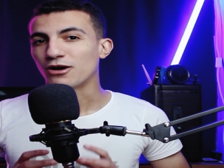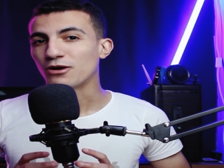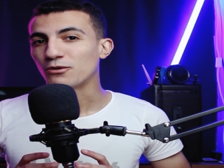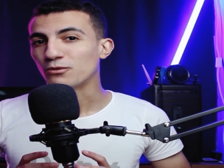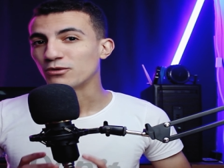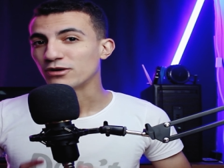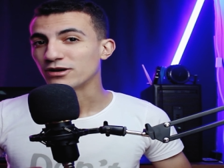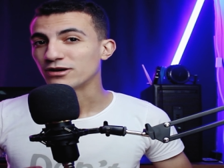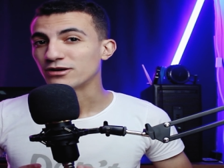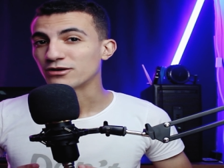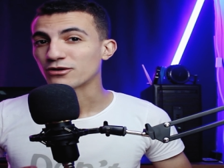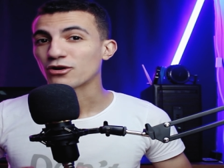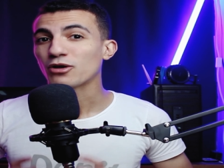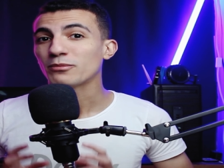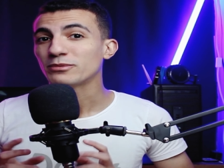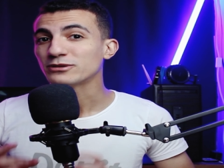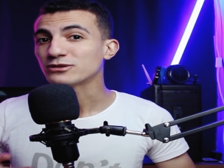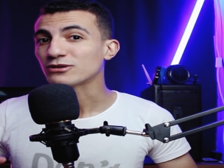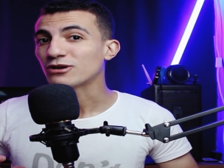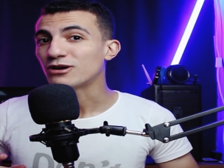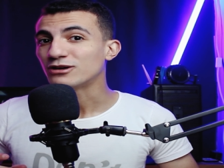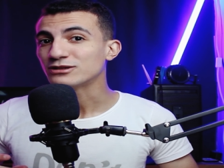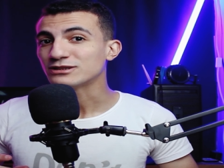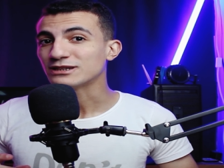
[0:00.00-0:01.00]
اه
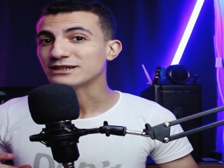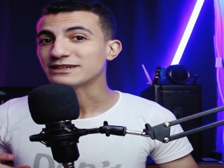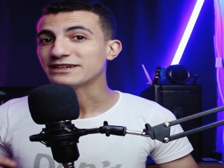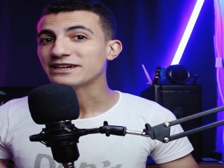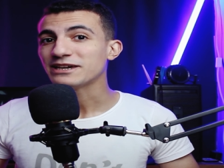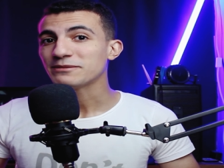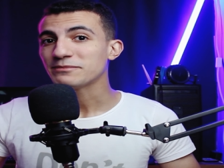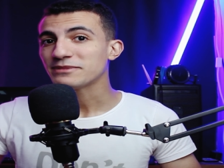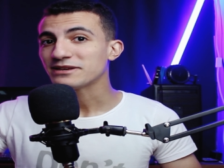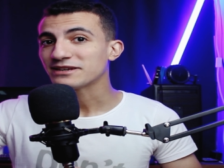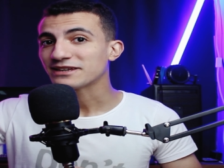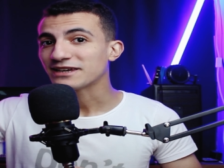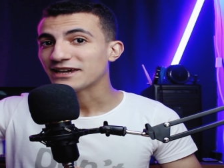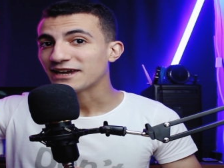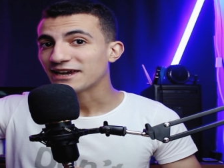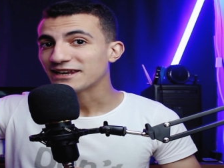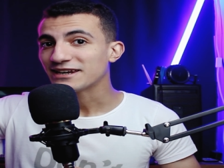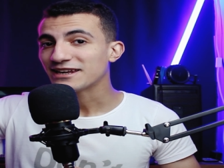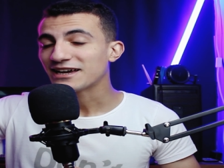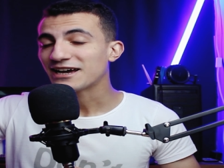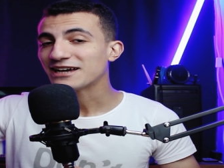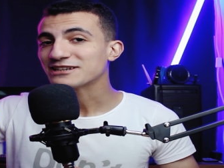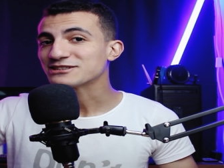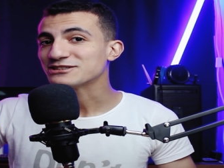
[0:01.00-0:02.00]
ورابط قناه الجيمنج
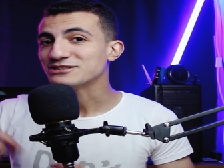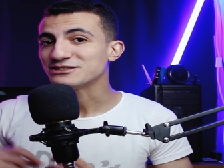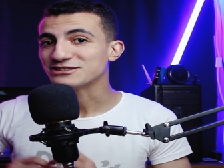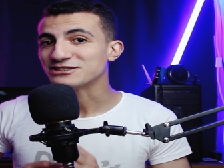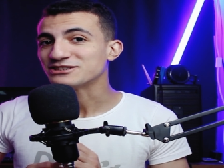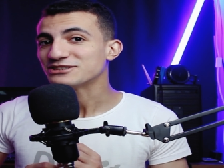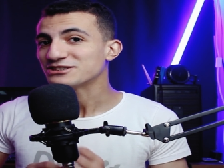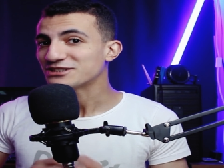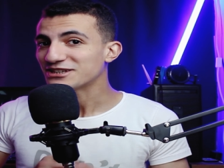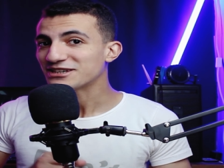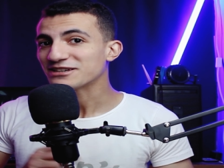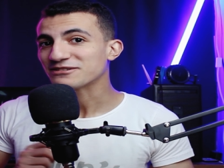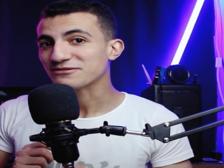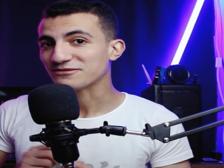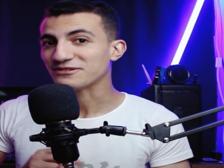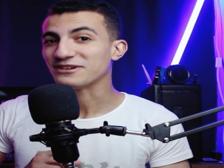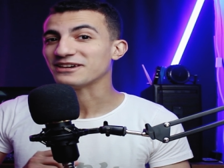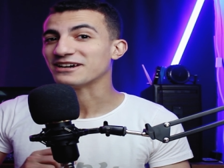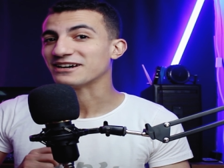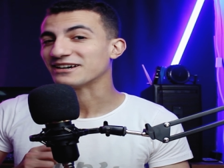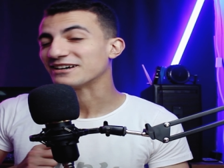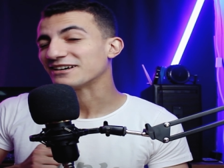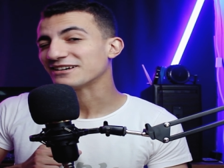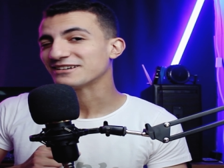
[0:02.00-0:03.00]
هنا عشان تشترك
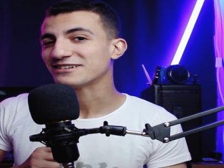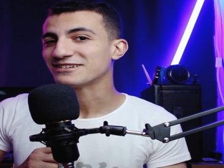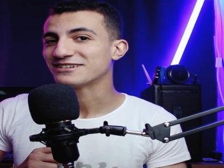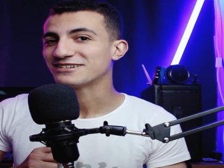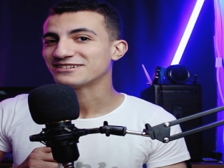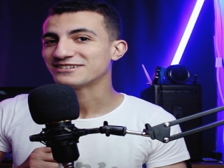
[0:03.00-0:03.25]
فيها